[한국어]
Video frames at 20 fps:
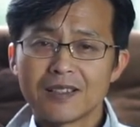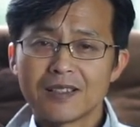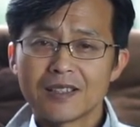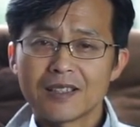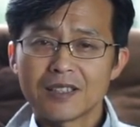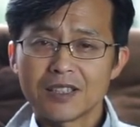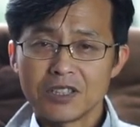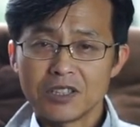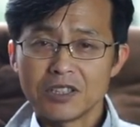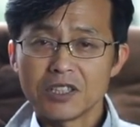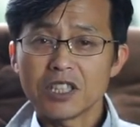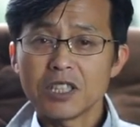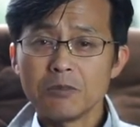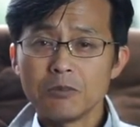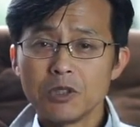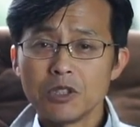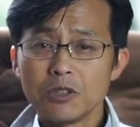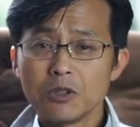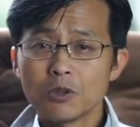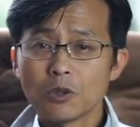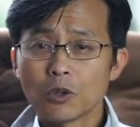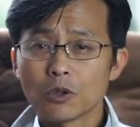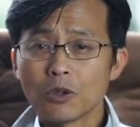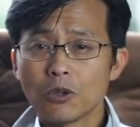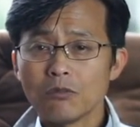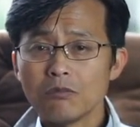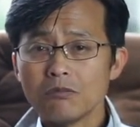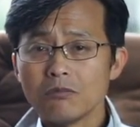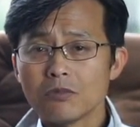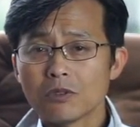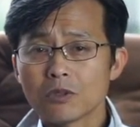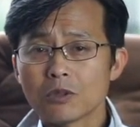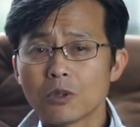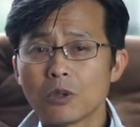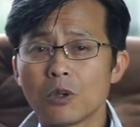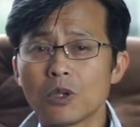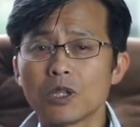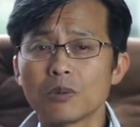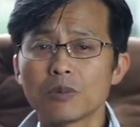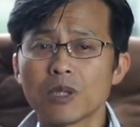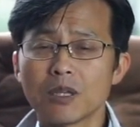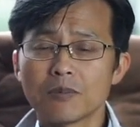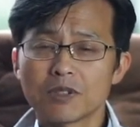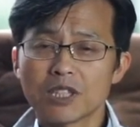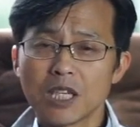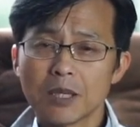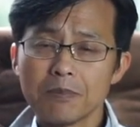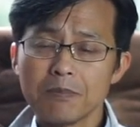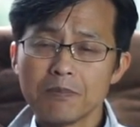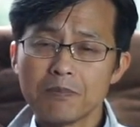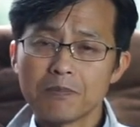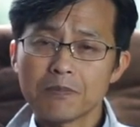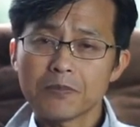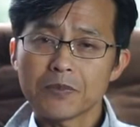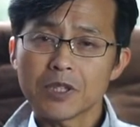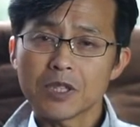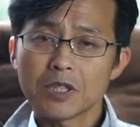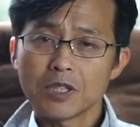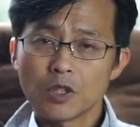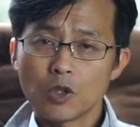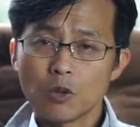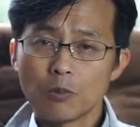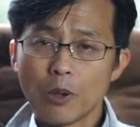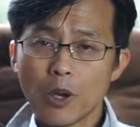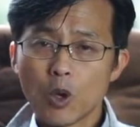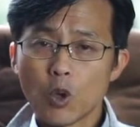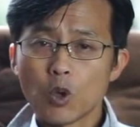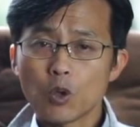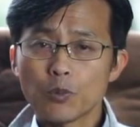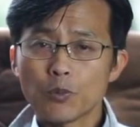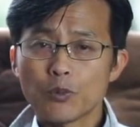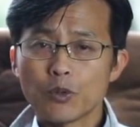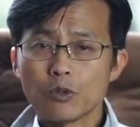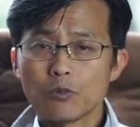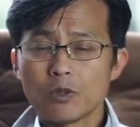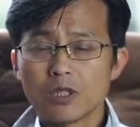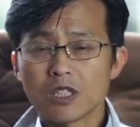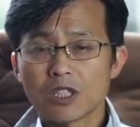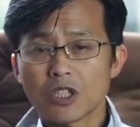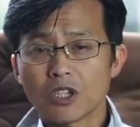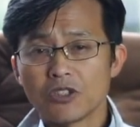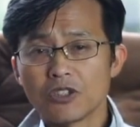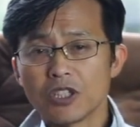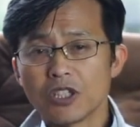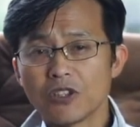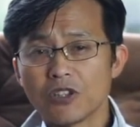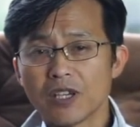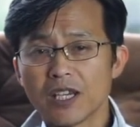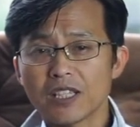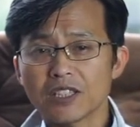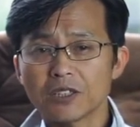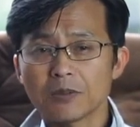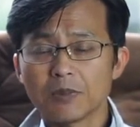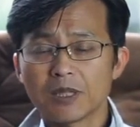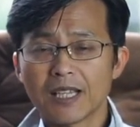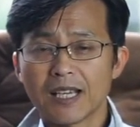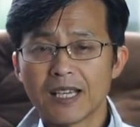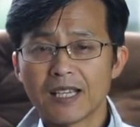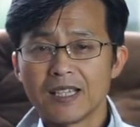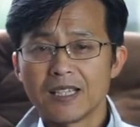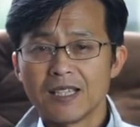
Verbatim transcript: 그들은 힘든 노동, 고립된 삶, 그리고 배고픔을 견디어야 했습니다.